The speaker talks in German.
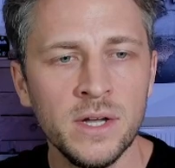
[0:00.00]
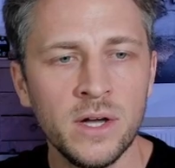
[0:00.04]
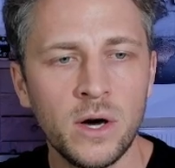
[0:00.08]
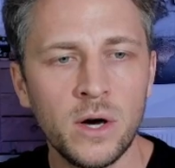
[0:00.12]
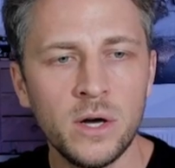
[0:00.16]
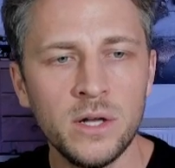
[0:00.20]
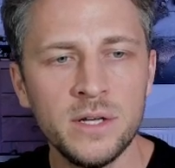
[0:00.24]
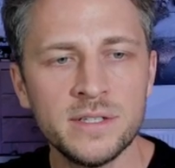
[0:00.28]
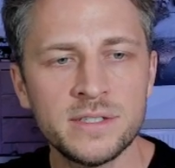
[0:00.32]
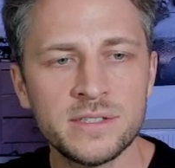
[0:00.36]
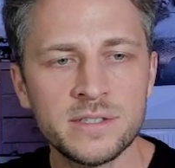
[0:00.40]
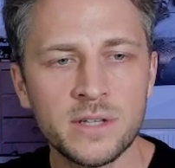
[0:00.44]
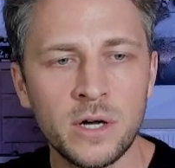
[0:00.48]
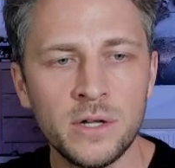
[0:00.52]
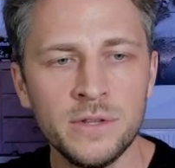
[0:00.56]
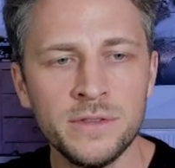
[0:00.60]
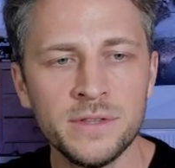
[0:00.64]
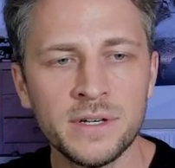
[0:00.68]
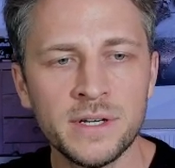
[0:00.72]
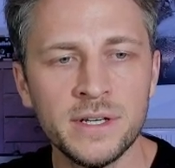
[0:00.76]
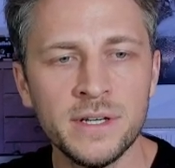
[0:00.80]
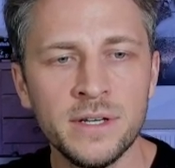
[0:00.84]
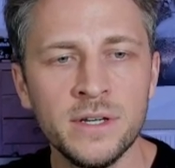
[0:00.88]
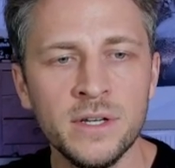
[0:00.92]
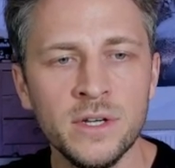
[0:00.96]
Alles
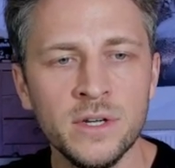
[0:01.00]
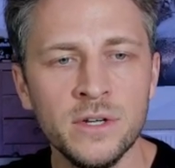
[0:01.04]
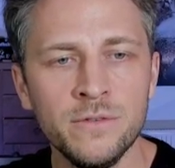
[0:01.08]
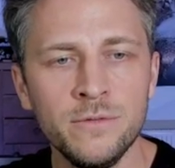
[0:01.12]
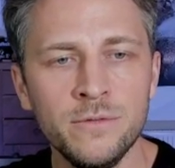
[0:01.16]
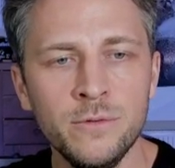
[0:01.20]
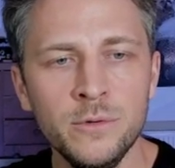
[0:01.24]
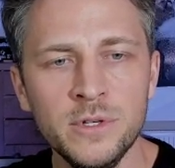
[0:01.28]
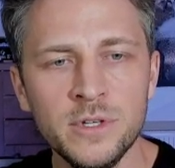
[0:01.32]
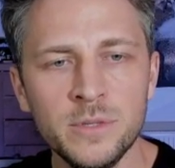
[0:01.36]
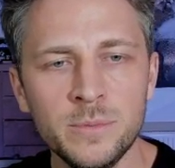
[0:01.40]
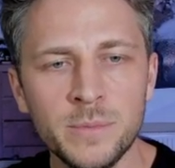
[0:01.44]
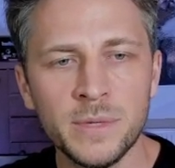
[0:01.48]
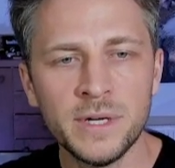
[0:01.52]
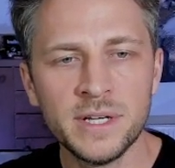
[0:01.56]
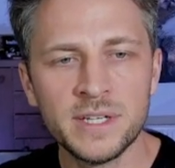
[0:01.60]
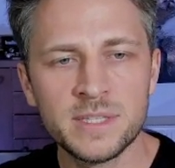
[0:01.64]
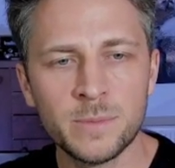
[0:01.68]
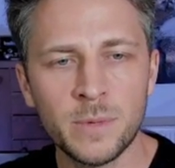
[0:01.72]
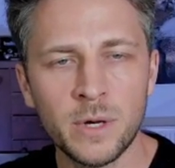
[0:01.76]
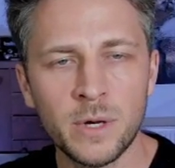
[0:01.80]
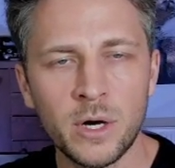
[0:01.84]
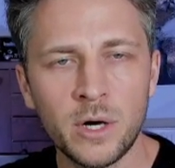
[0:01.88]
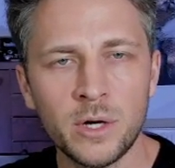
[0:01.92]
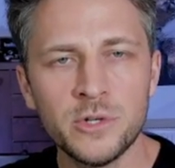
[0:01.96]
andere würde ich mir jetzt
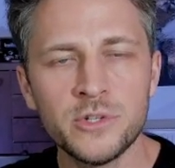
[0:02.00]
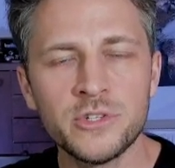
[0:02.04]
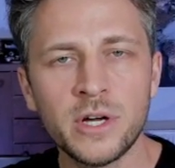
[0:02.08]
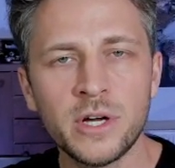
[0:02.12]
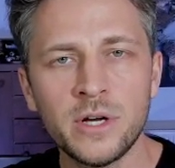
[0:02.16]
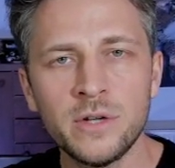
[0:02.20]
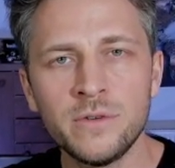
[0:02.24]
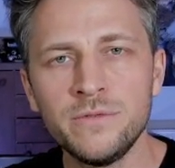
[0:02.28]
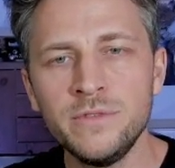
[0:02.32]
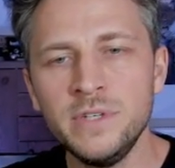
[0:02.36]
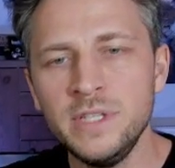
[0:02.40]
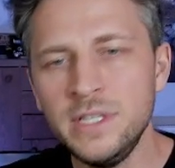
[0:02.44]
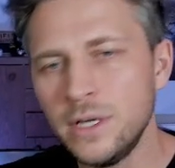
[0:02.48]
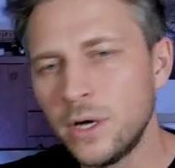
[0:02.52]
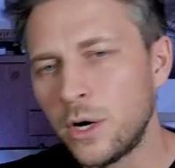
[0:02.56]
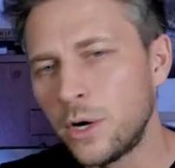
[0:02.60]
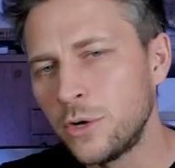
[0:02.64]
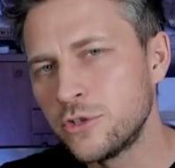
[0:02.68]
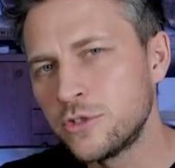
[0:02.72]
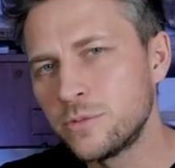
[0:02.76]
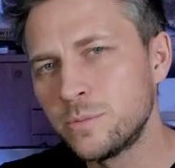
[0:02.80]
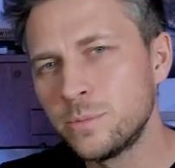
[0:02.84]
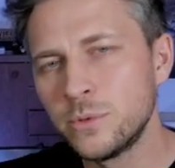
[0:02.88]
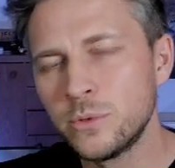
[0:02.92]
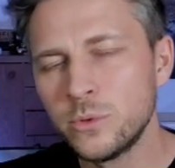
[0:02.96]
mal anschauen, wie die
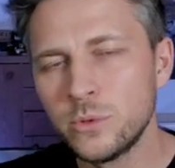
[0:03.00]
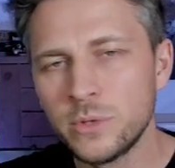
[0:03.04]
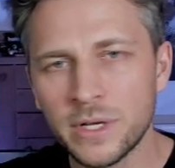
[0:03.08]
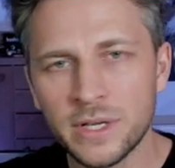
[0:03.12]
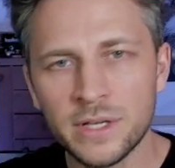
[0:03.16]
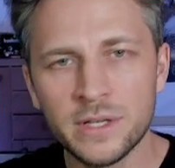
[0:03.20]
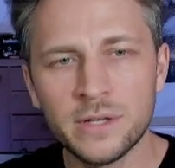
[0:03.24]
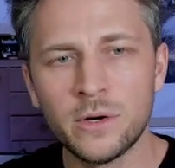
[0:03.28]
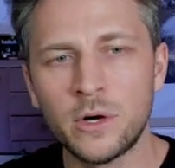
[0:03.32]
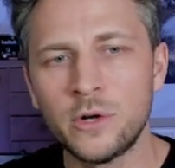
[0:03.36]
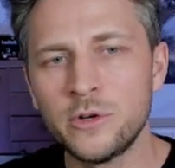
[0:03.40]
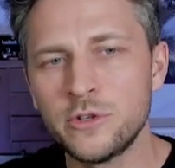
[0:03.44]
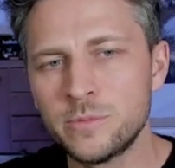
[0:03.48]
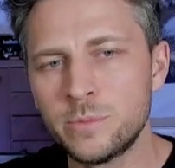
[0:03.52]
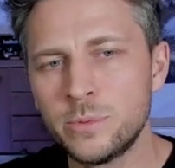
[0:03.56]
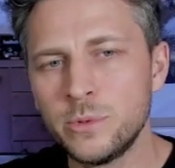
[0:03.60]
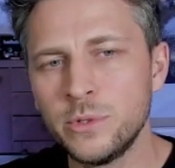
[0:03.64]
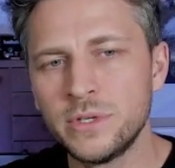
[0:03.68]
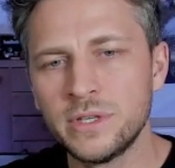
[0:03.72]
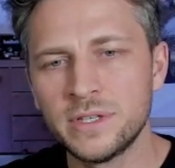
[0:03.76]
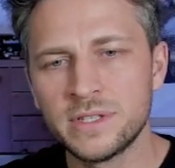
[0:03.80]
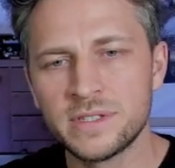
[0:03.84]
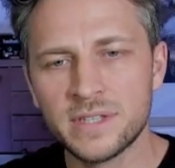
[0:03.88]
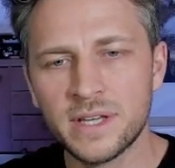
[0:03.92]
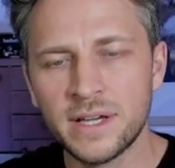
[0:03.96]
Ansprüche,
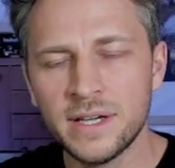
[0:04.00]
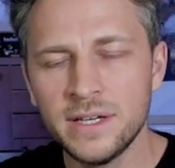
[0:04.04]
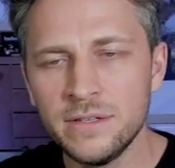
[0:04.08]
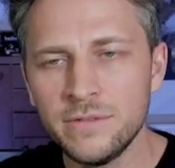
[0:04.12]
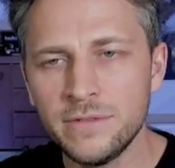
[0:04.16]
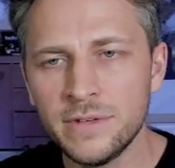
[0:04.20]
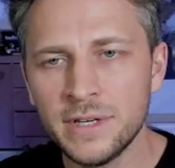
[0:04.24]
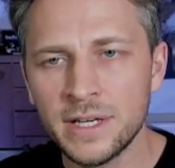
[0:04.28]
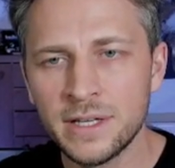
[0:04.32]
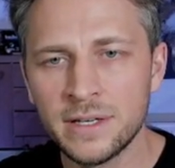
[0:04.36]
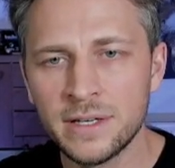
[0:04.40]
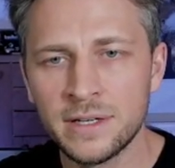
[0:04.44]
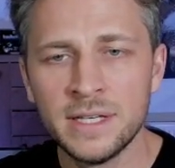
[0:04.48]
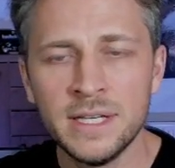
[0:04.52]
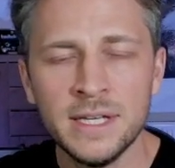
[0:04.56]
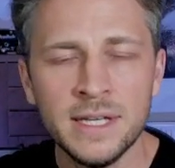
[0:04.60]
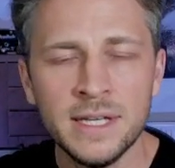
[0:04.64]
Ansprüche sein werden.